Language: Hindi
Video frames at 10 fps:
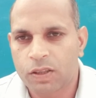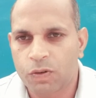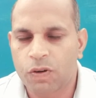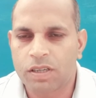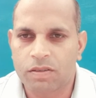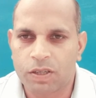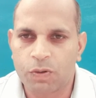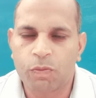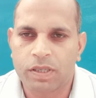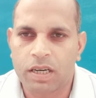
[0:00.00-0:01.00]
तो इन्होंने
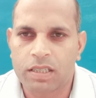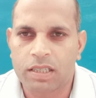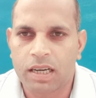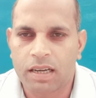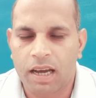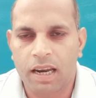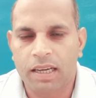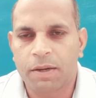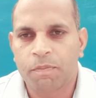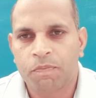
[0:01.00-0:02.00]
यूट्यूब पर सर्च किया
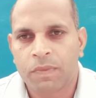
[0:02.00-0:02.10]
हालांकि